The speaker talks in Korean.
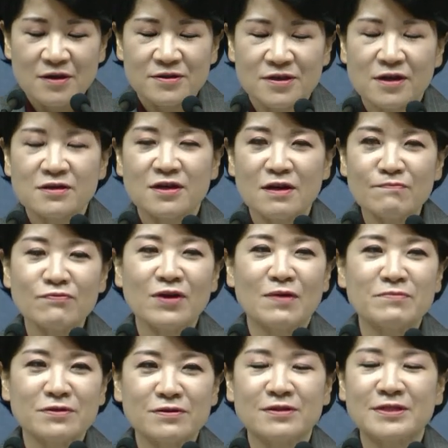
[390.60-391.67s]
제가 캠프
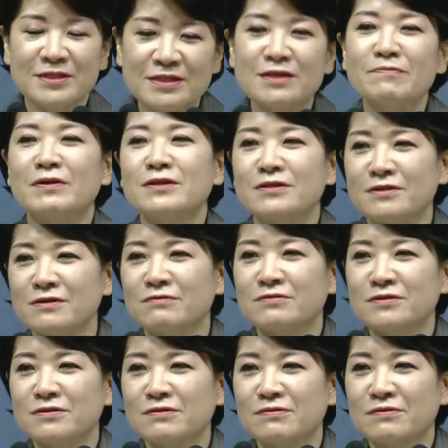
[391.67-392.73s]
가면서 진짜 많이
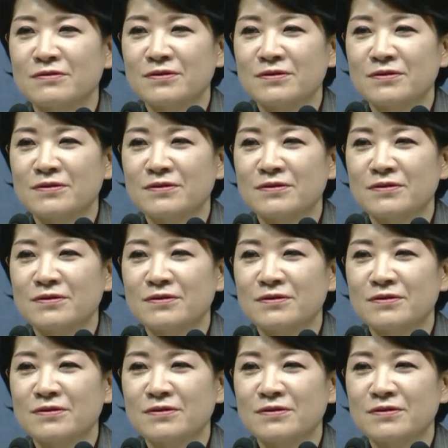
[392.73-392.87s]
느끼거든요.